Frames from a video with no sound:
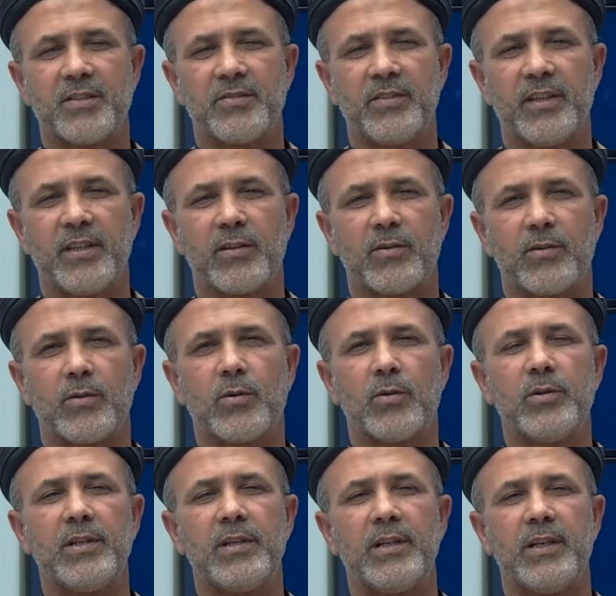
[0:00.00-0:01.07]
فيه
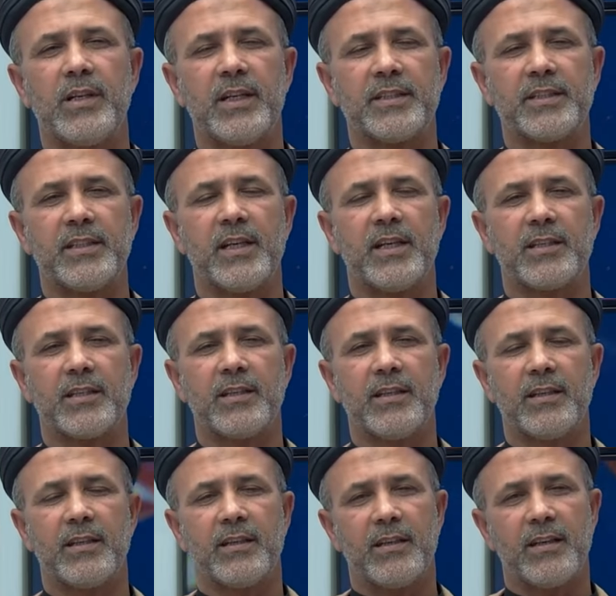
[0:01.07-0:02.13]
كل احتياج
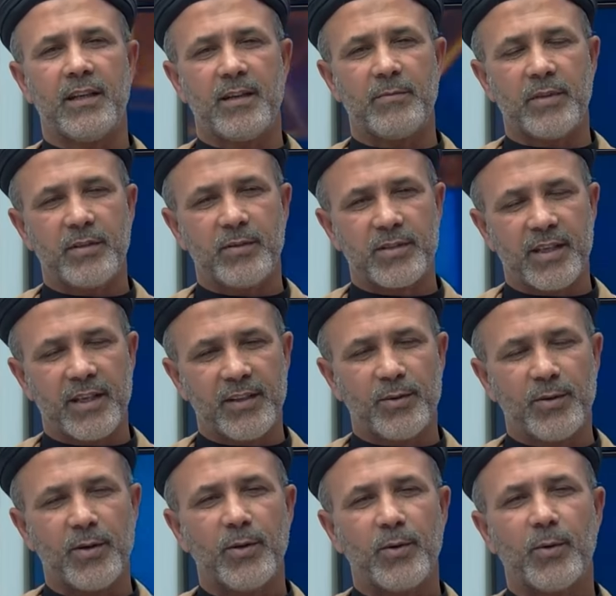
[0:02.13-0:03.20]
الى من
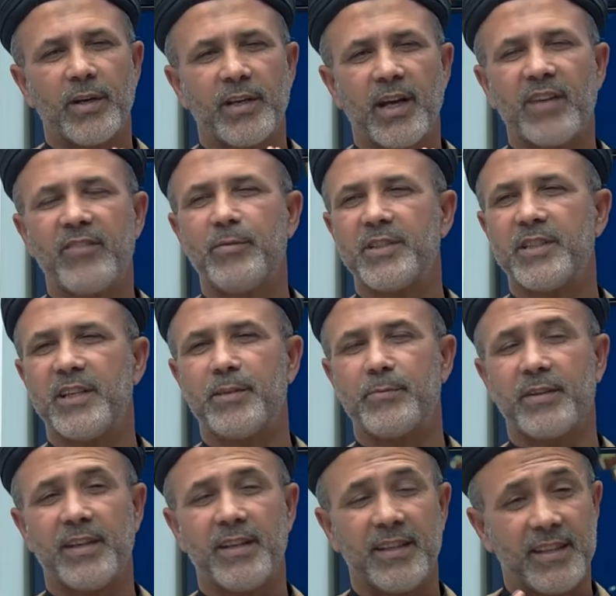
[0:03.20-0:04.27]
يسانده ويقف
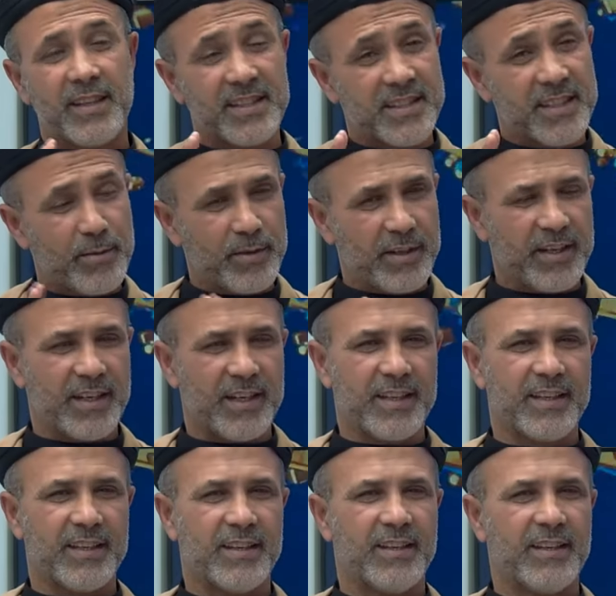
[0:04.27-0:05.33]
بجانبه يستمع اليه
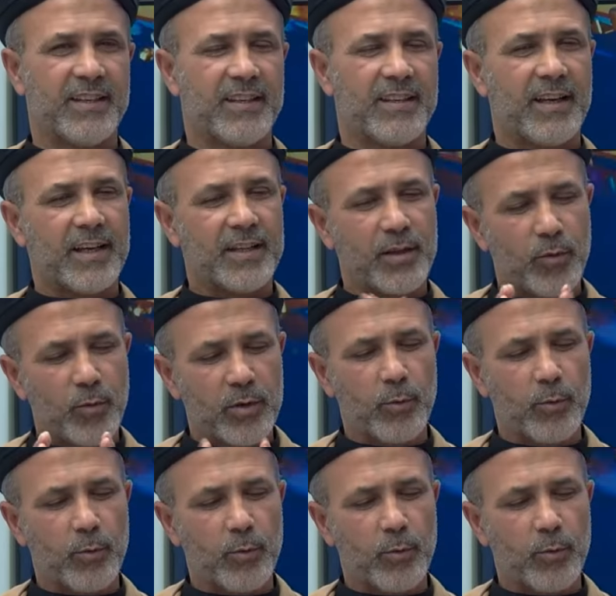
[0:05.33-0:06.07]
هذا نعم.